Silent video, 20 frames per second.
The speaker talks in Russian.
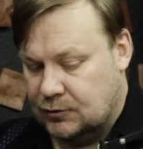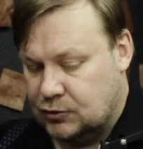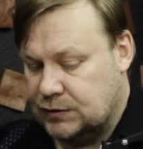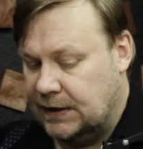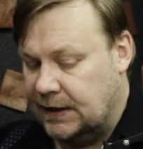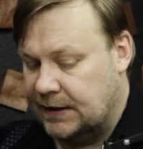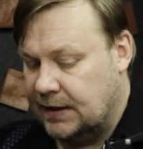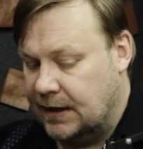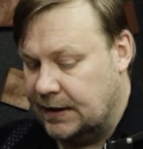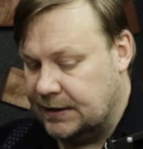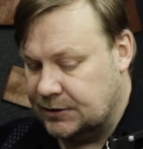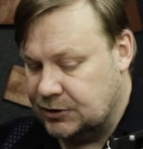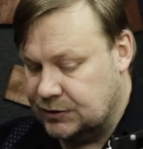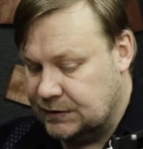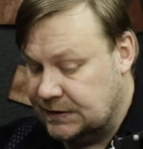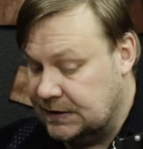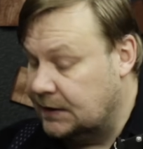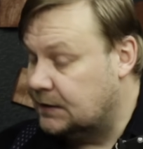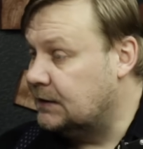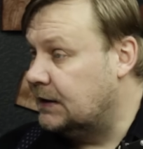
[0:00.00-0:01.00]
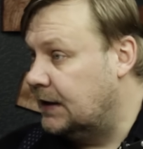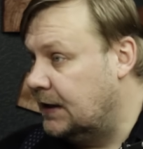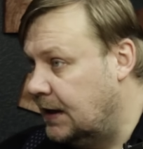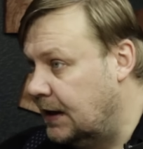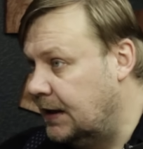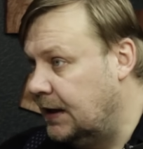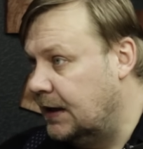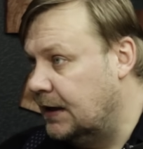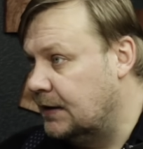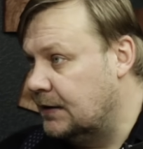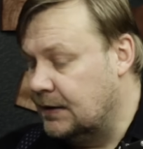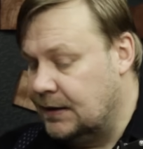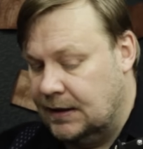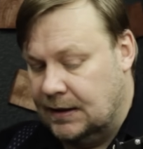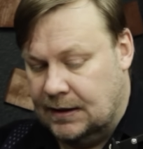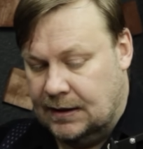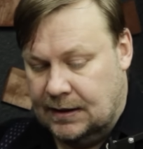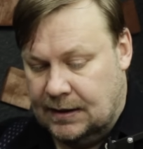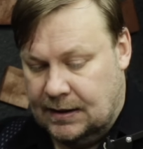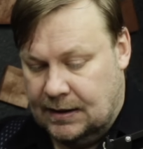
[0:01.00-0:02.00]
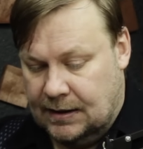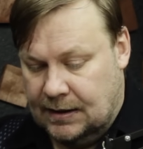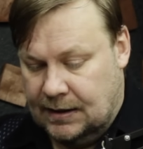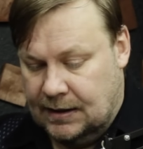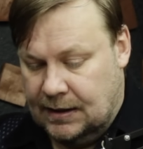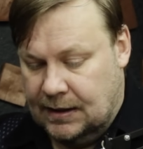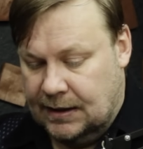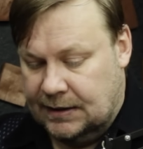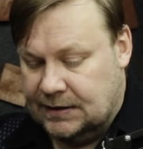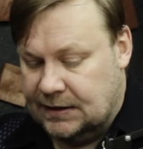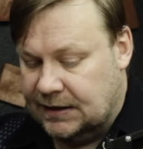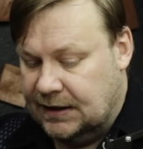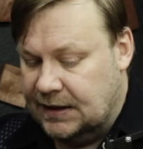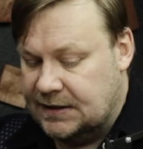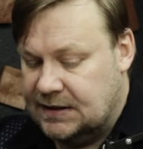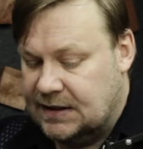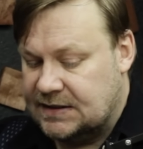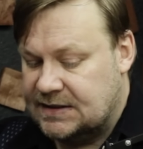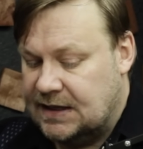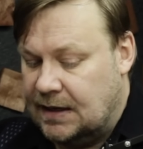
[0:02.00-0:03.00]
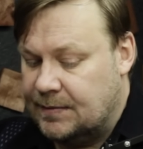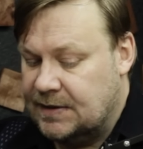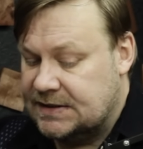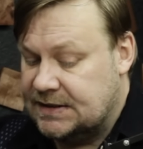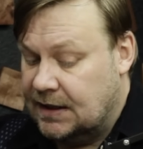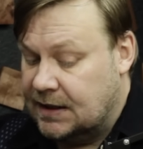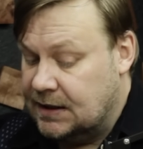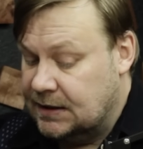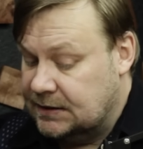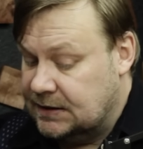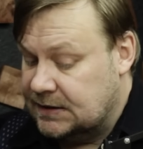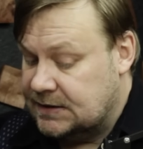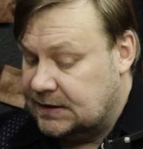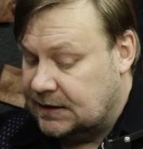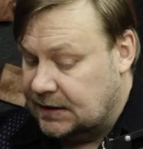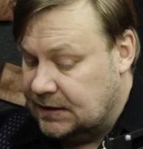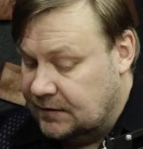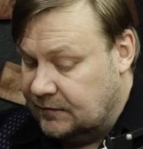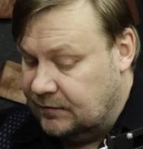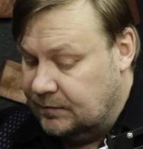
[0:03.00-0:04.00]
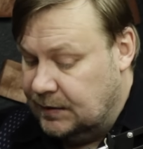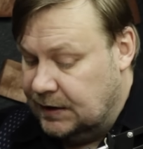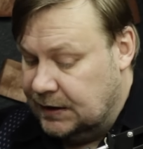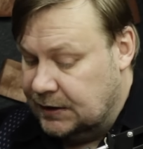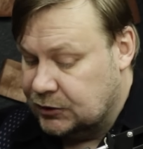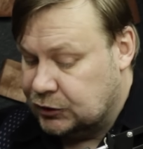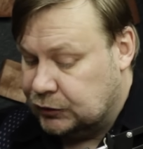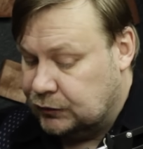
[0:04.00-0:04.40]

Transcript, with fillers: Руслан Эльгарович, Северная Корея. Энергетика самой закрытой страны в мире.